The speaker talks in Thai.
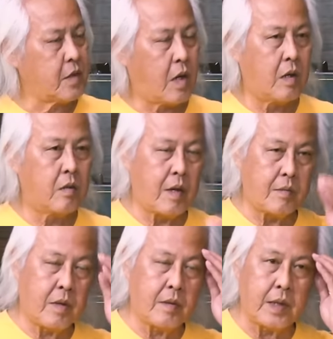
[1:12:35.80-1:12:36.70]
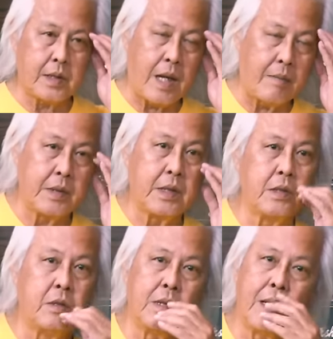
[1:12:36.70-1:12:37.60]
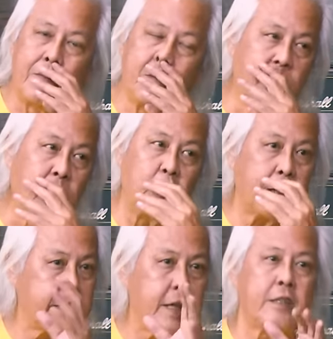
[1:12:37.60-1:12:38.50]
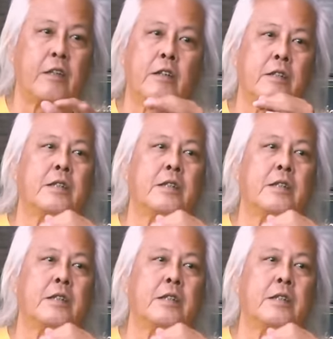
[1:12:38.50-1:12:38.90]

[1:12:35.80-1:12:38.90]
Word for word: ก็ความความแตกต่างมันขึ้นอยู่กับโลเคชันก่อน